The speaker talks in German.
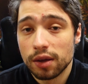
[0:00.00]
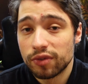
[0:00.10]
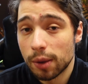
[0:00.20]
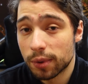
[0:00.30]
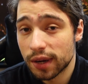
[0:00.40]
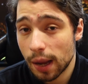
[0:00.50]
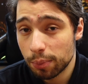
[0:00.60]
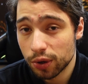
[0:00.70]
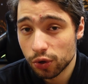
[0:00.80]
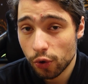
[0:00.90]
Wir haben knapp
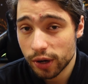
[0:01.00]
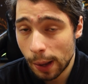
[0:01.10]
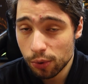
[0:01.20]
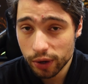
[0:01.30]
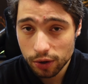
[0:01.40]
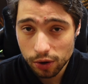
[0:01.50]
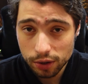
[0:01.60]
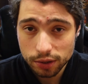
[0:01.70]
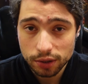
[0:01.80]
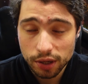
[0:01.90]
einen neuen
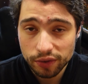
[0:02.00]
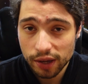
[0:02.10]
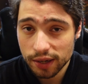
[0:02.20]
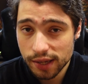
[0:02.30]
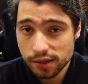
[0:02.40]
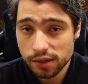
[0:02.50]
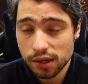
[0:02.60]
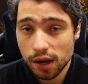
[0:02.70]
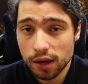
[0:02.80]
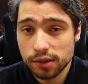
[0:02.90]
Abo-Rekord. Ne? Wir hatten letztes
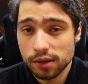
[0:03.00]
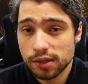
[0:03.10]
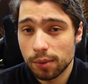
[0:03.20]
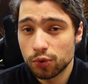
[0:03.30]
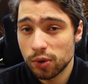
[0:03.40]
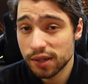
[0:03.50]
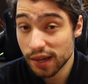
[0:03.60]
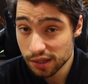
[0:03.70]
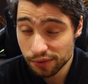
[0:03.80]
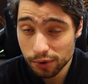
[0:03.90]
Jahr insgesamt
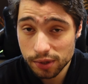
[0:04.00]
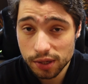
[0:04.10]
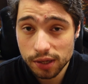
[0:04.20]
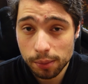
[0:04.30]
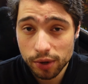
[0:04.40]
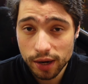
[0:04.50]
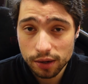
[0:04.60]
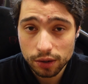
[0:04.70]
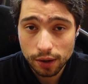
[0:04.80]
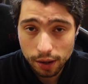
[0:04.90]
146
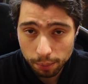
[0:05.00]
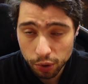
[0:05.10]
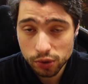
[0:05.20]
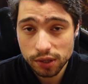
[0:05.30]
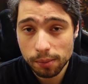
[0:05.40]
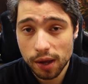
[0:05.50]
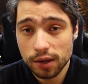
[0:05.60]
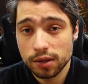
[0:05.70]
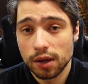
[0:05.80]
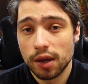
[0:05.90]
Abonnenten plus
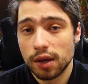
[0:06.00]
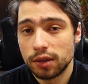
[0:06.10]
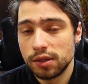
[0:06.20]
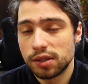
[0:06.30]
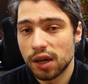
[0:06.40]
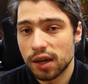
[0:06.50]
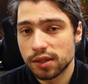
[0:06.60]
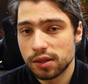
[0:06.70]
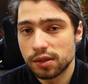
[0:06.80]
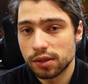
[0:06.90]
gemacht. Dieses Jahr
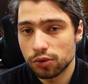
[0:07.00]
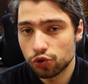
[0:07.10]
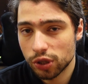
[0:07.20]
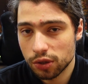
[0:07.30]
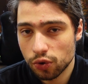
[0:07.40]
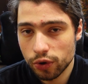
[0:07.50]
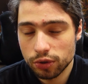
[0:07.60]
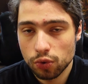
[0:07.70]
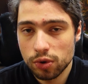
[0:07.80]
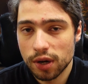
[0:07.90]
sind es Stand
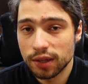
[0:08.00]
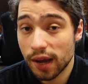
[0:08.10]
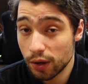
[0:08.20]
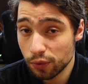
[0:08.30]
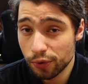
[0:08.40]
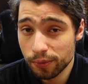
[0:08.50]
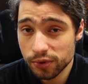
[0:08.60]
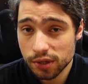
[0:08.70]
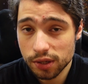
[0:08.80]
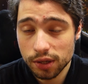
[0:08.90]
heute
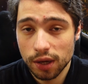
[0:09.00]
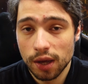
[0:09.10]
151.